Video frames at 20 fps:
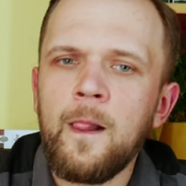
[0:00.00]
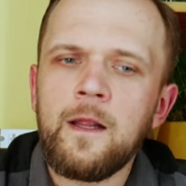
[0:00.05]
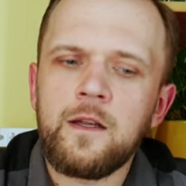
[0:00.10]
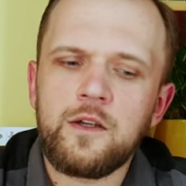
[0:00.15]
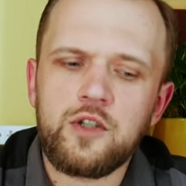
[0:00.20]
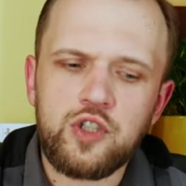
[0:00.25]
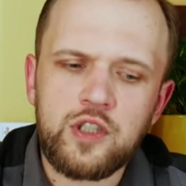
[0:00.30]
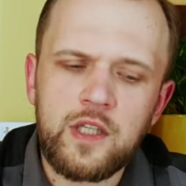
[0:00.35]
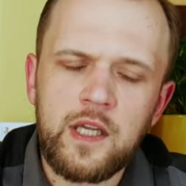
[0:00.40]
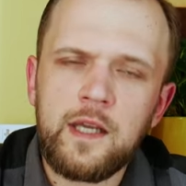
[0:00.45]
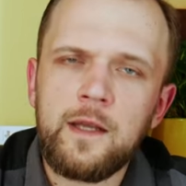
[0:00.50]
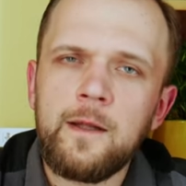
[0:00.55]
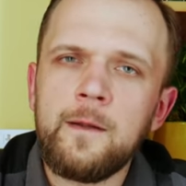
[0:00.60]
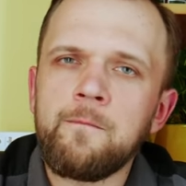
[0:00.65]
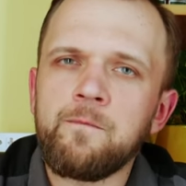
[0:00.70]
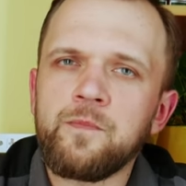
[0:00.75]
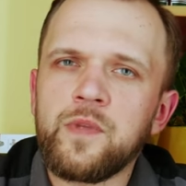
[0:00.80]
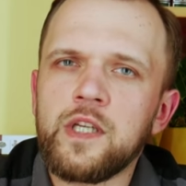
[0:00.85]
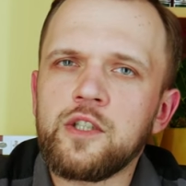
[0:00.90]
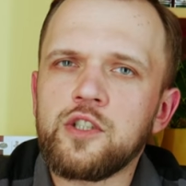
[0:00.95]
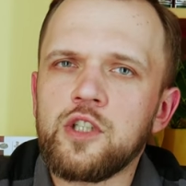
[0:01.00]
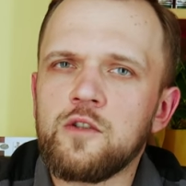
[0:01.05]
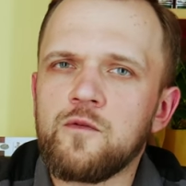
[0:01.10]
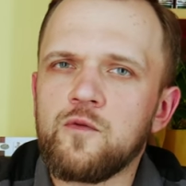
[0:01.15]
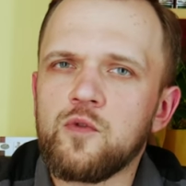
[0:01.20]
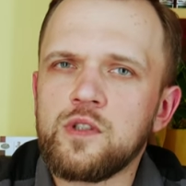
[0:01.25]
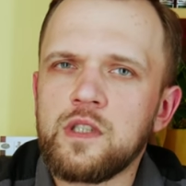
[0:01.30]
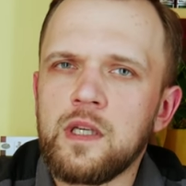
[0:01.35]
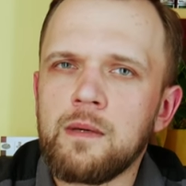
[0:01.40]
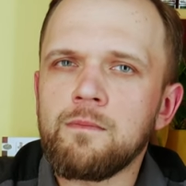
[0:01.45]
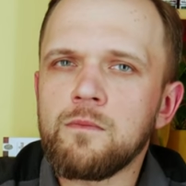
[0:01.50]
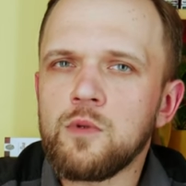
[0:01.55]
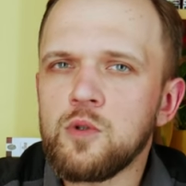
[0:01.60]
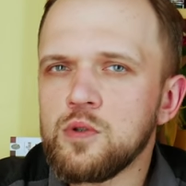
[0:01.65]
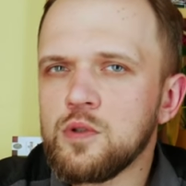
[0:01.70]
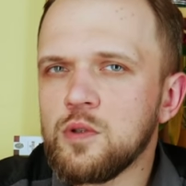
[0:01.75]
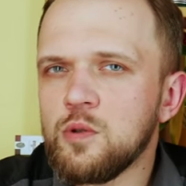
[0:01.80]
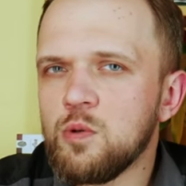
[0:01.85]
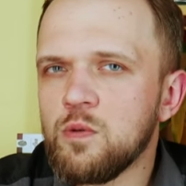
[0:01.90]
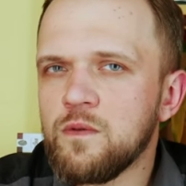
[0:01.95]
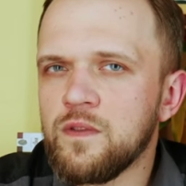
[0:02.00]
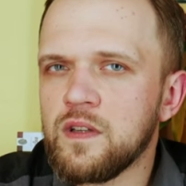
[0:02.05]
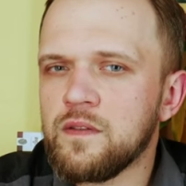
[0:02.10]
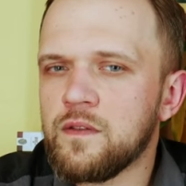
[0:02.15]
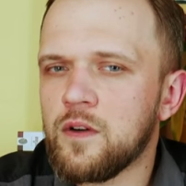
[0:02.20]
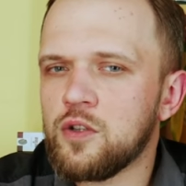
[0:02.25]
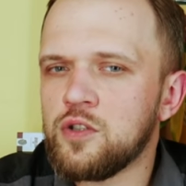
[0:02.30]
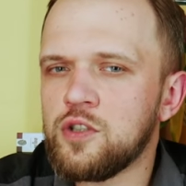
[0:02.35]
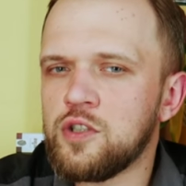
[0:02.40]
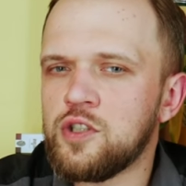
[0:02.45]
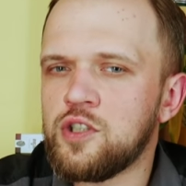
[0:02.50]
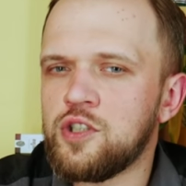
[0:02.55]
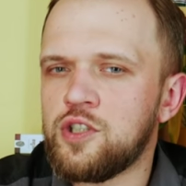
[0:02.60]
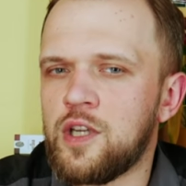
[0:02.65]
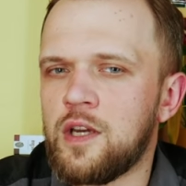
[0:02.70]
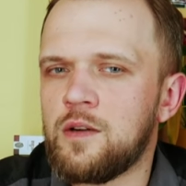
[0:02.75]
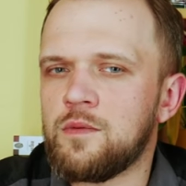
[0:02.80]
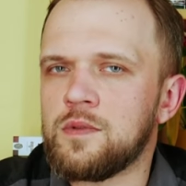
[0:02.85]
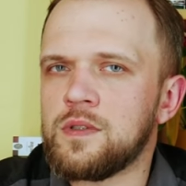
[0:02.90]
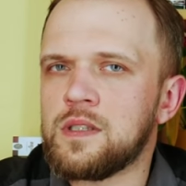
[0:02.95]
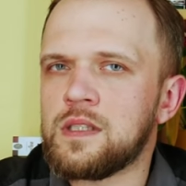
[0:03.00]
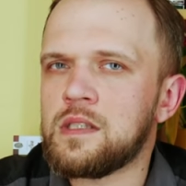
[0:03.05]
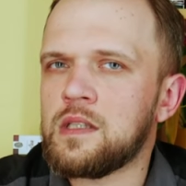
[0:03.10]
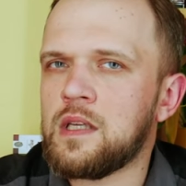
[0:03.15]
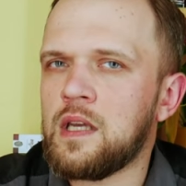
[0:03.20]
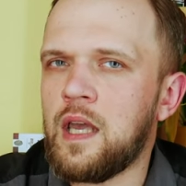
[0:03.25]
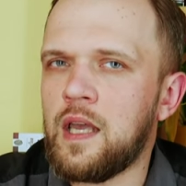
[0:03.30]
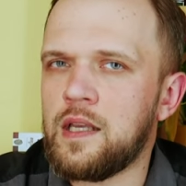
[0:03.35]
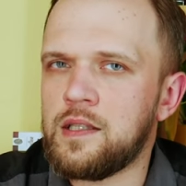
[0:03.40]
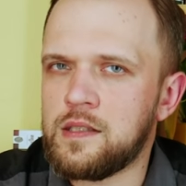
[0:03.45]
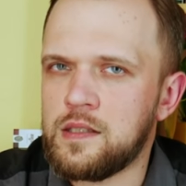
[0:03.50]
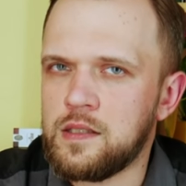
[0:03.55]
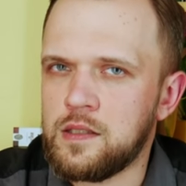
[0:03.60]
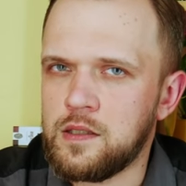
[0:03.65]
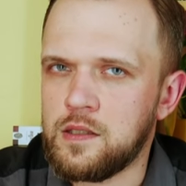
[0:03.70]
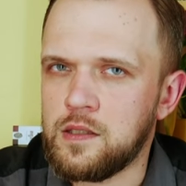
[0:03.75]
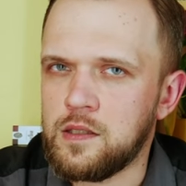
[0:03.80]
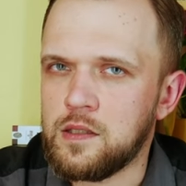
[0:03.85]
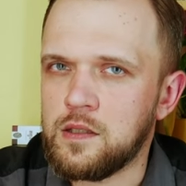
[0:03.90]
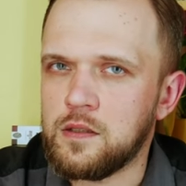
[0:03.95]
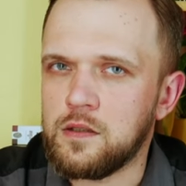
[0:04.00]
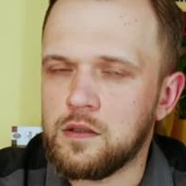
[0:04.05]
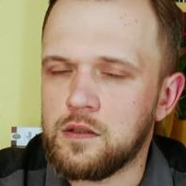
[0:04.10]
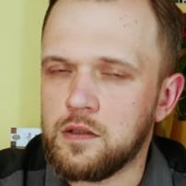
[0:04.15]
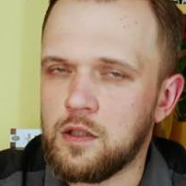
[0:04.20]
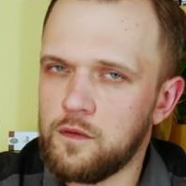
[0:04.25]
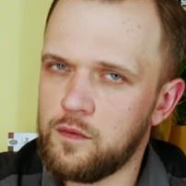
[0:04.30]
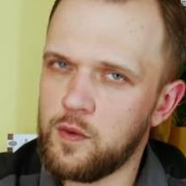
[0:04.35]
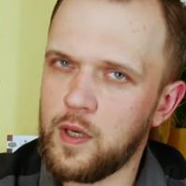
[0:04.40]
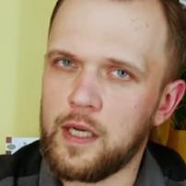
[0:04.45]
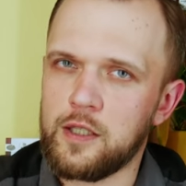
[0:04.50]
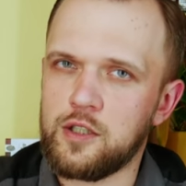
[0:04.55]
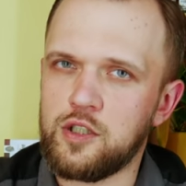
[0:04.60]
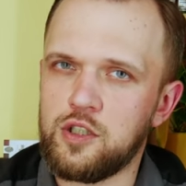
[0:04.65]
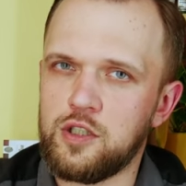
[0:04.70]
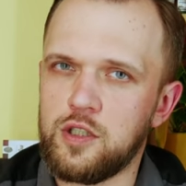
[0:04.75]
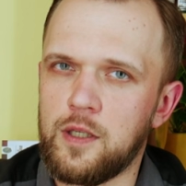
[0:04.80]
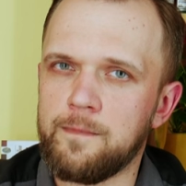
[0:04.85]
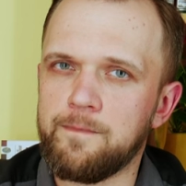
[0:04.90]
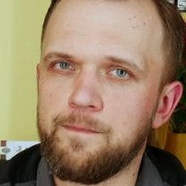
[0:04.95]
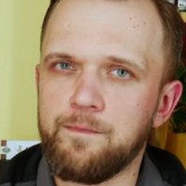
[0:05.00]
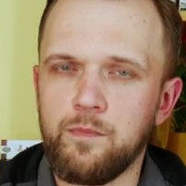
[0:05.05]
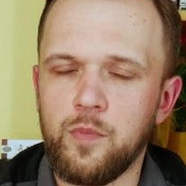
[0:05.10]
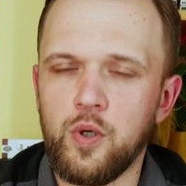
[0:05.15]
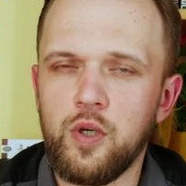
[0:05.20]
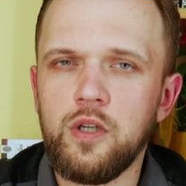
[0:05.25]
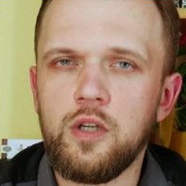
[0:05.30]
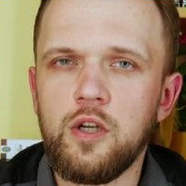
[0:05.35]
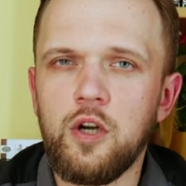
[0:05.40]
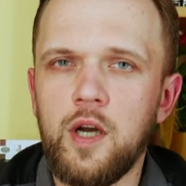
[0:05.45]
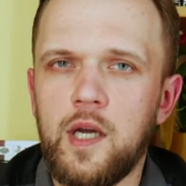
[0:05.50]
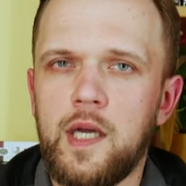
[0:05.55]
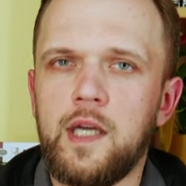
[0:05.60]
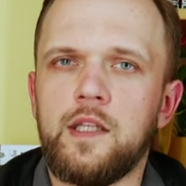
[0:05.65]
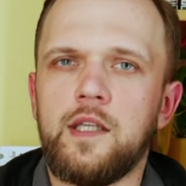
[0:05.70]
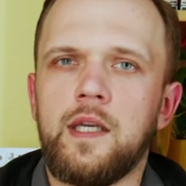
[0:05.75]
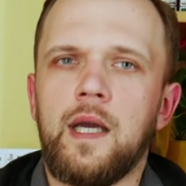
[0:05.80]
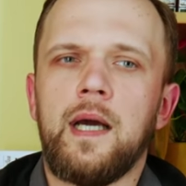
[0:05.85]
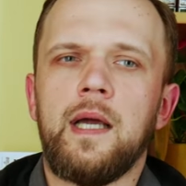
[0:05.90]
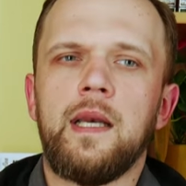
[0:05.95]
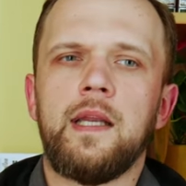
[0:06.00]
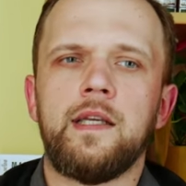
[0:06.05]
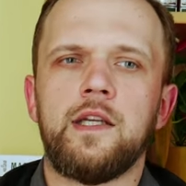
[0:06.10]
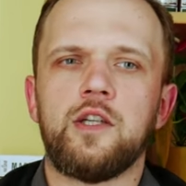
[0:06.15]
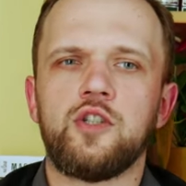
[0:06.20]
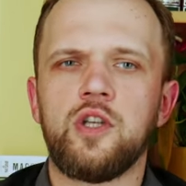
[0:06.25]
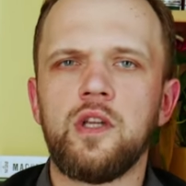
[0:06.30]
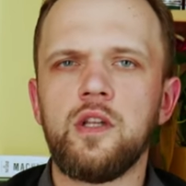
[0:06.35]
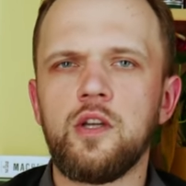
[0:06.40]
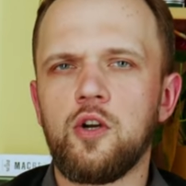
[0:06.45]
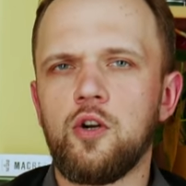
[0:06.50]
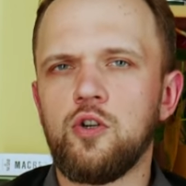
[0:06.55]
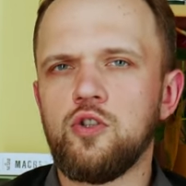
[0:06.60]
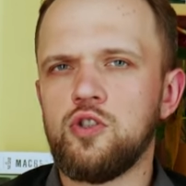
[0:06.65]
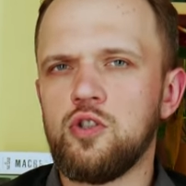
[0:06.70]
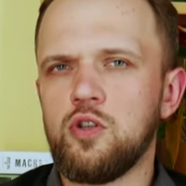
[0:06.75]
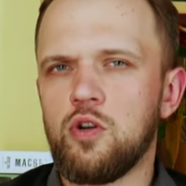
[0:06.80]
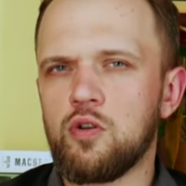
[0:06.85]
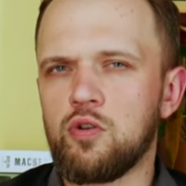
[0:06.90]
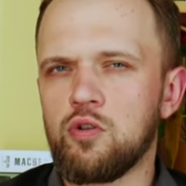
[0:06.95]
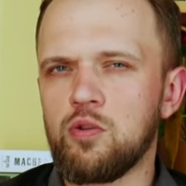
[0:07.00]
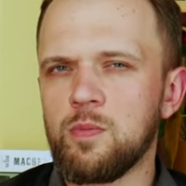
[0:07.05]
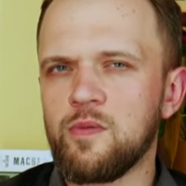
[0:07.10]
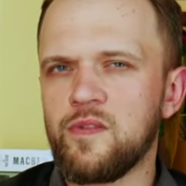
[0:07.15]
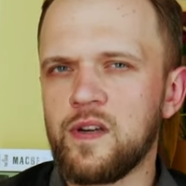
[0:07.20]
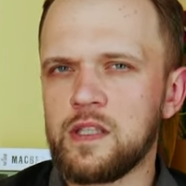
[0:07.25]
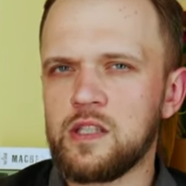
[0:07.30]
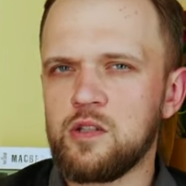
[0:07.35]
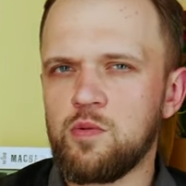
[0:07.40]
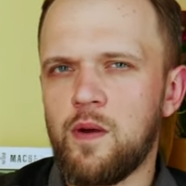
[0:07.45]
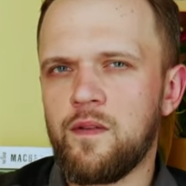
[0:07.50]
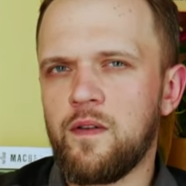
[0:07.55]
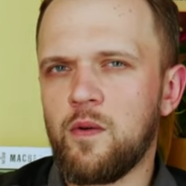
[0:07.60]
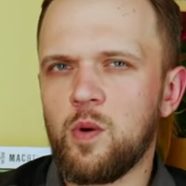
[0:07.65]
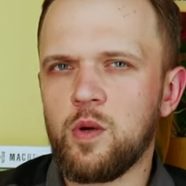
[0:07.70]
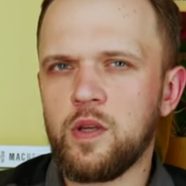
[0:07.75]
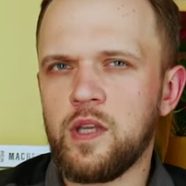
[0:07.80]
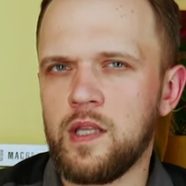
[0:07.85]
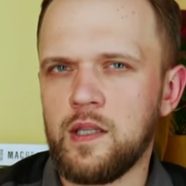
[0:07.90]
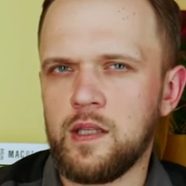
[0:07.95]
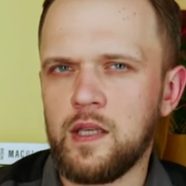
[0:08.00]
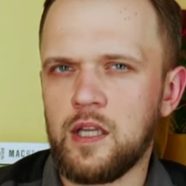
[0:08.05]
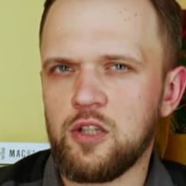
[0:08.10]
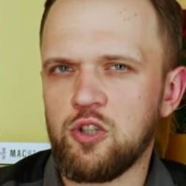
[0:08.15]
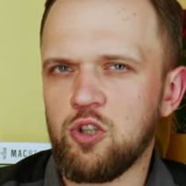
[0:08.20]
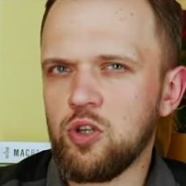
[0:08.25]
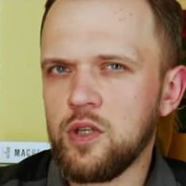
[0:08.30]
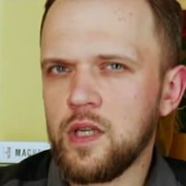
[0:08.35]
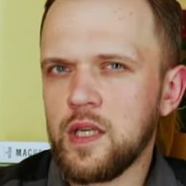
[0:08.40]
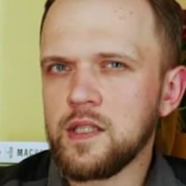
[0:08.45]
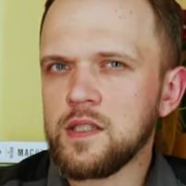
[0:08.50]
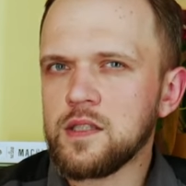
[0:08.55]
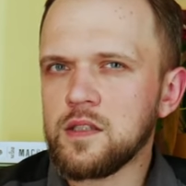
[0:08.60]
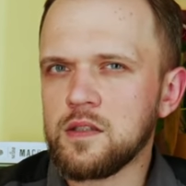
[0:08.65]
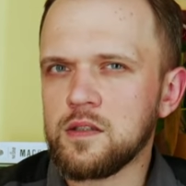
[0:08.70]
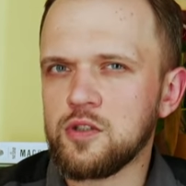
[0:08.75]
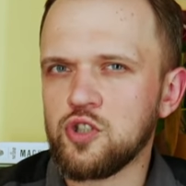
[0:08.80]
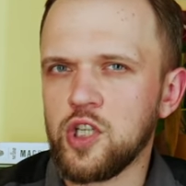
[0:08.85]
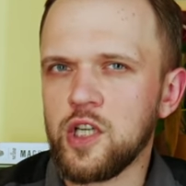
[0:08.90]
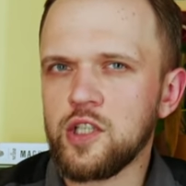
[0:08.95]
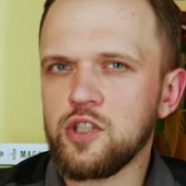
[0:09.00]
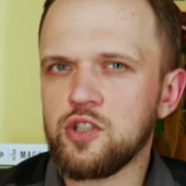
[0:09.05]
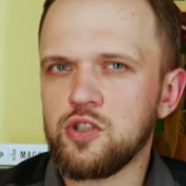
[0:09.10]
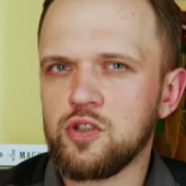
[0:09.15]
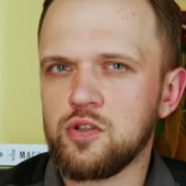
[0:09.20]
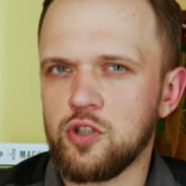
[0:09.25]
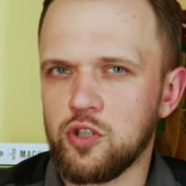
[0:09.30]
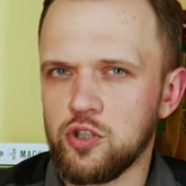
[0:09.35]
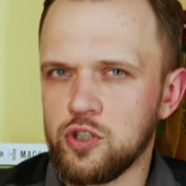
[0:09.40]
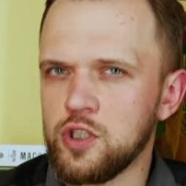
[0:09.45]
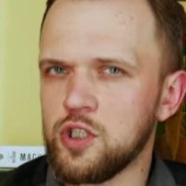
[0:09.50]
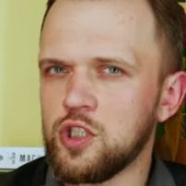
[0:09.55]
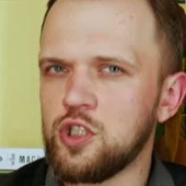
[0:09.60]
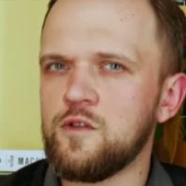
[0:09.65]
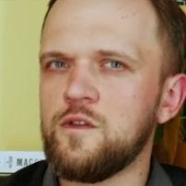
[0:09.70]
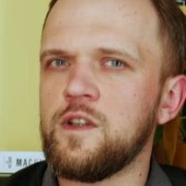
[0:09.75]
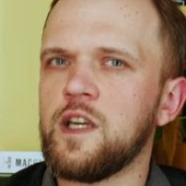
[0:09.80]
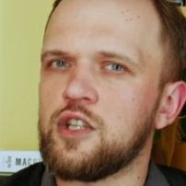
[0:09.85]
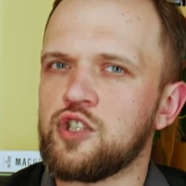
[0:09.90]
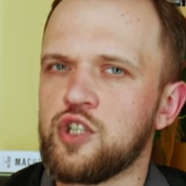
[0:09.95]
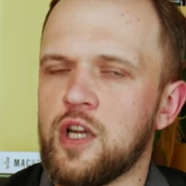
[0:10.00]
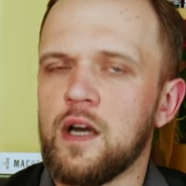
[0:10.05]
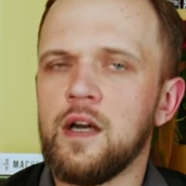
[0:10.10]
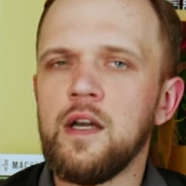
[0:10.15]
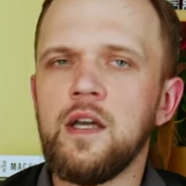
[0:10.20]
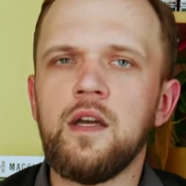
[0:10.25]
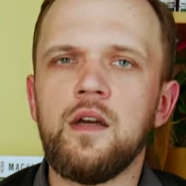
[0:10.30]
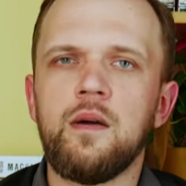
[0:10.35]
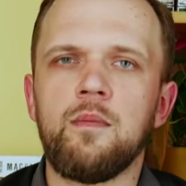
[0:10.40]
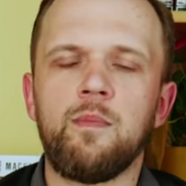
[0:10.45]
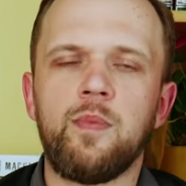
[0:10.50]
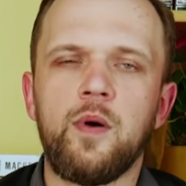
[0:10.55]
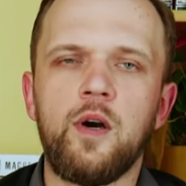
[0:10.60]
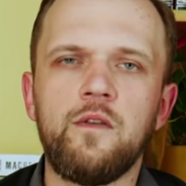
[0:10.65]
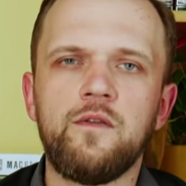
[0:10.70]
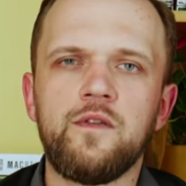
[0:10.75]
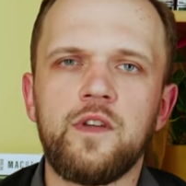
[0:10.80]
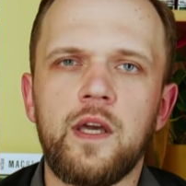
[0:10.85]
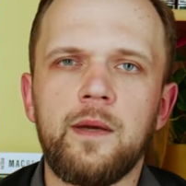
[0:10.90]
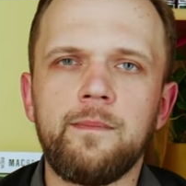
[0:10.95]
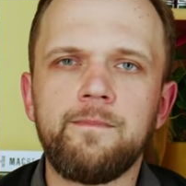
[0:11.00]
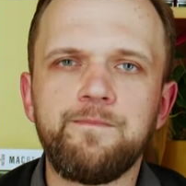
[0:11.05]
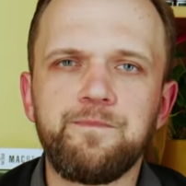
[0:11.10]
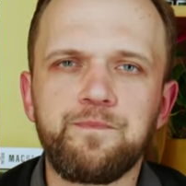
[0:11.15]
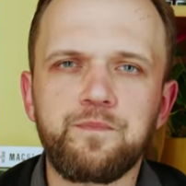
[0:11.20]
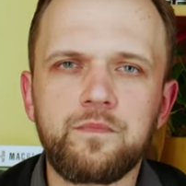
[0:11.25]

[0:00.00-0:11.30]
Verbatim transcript: że tenże twórca mógł wywodzić się z Hesji. No właśnie. Moi kochani, ale jeżeli chodzi o grób Władysława Łokietka, to jest rzecz dosyć świeża, bowiem